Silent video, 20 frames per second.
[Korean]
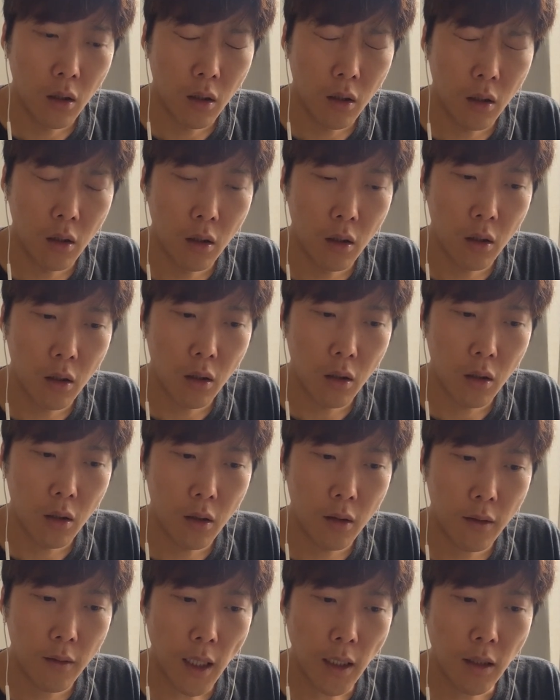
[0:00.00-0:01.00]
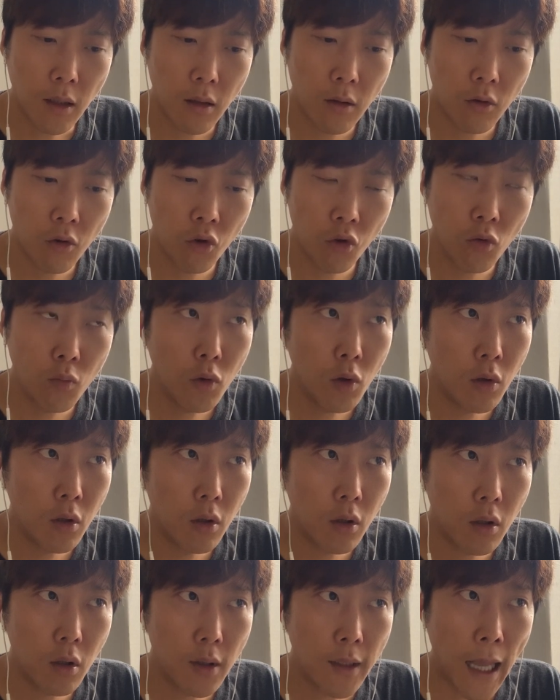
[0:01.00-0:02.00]
그 사실
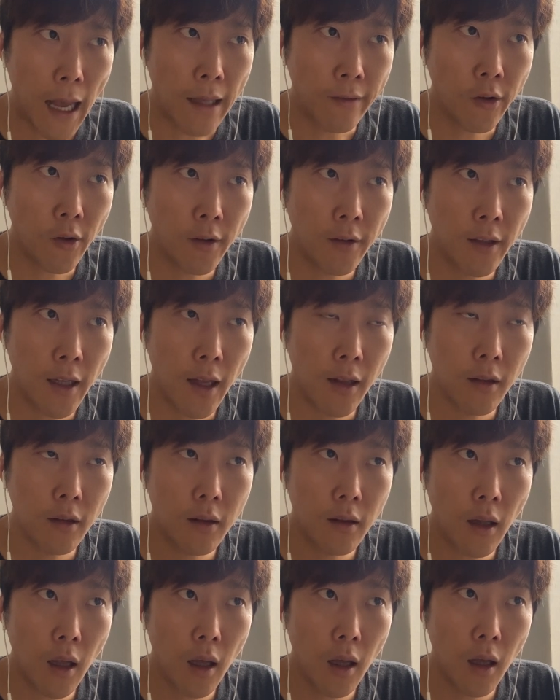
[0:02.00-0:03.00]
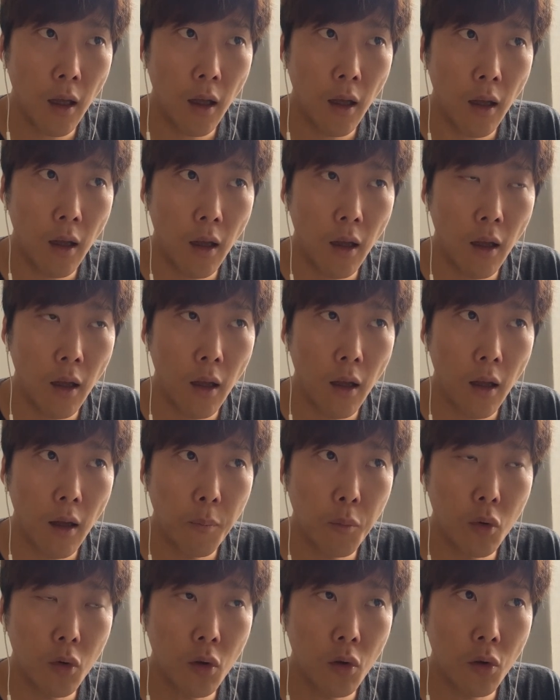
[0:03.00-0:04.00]
25살
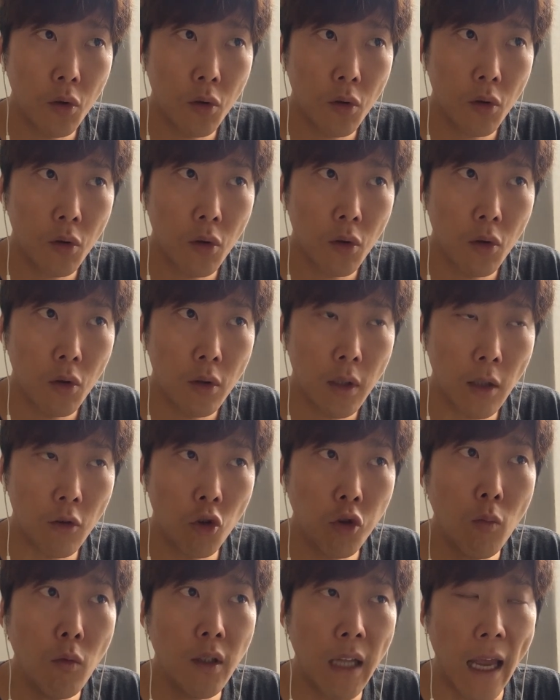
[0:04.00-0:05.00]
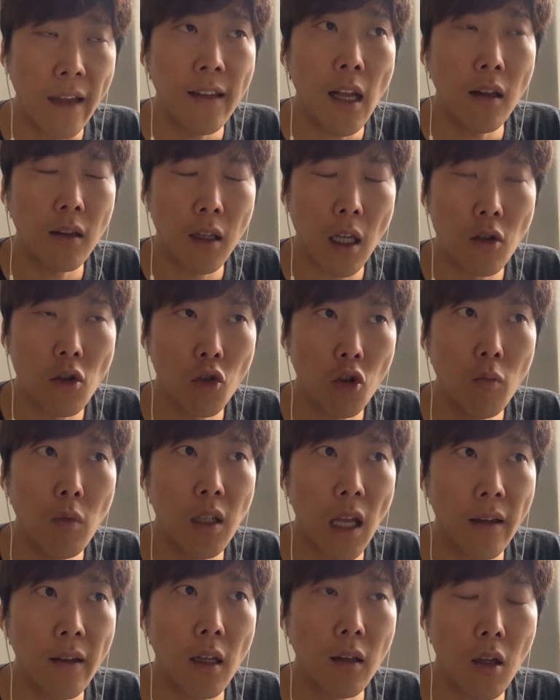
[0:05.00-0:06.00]
때부터 제가 24살
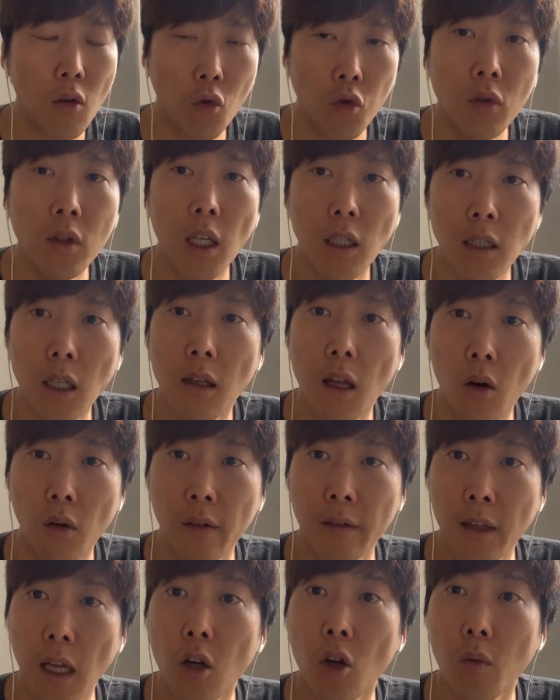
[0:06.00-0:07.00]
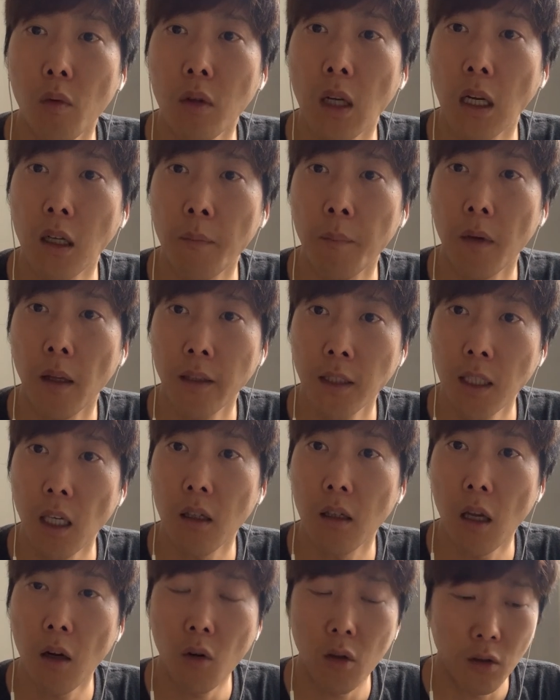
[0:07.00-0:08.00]
때죠. 24살 때 군대 제대하고 스타트업을 하나
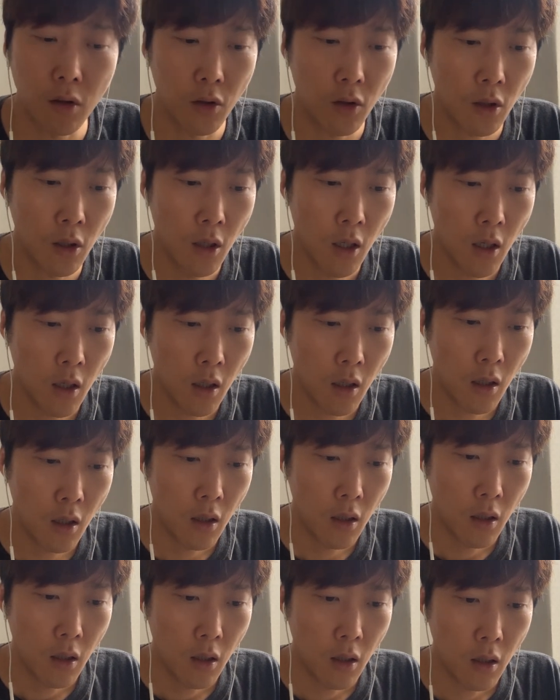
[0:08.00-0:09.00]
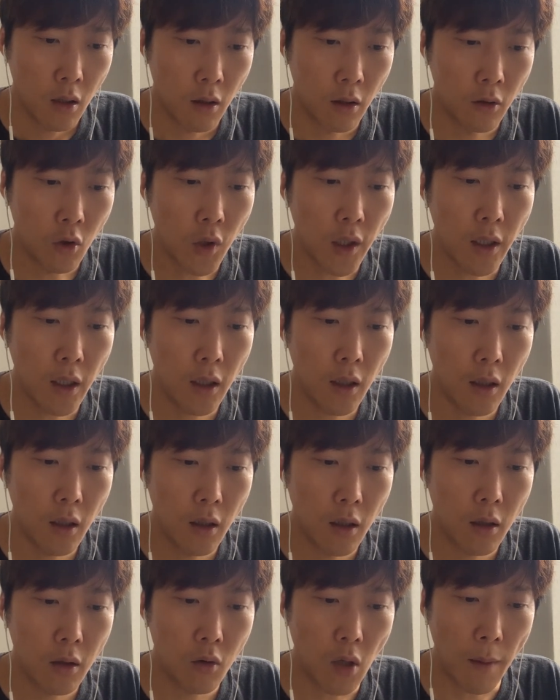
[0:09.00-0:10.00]
시작을 했거든요.
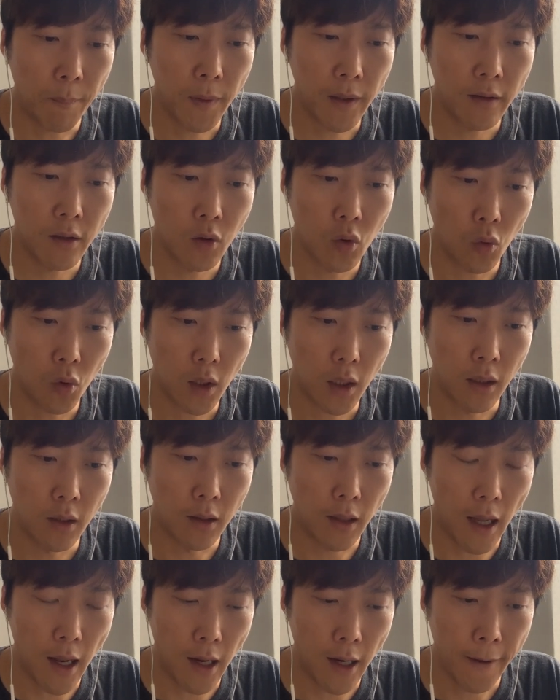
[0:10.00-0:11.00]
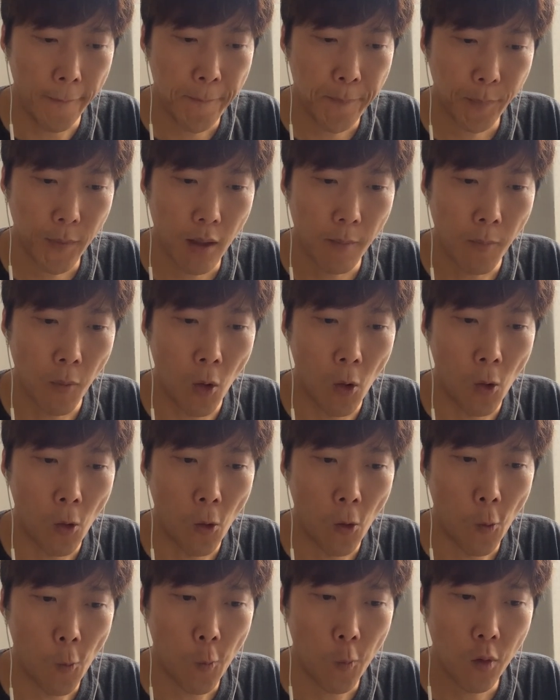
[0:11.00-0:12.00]
3D 그래픽스 쪽인데
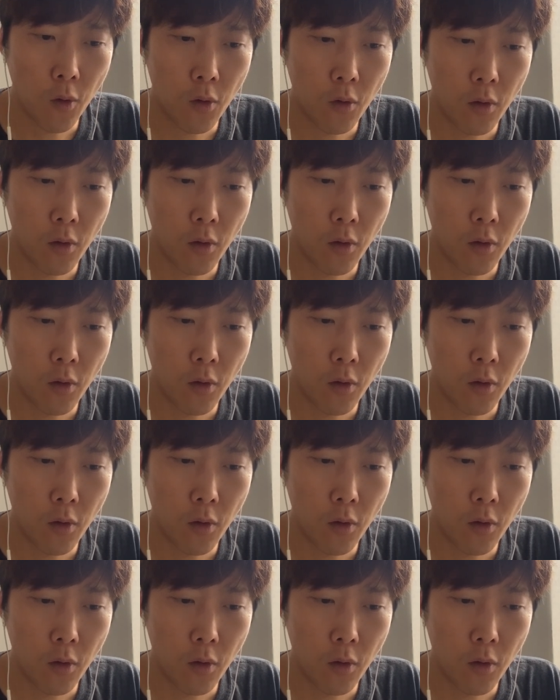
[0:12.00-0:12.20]
뭐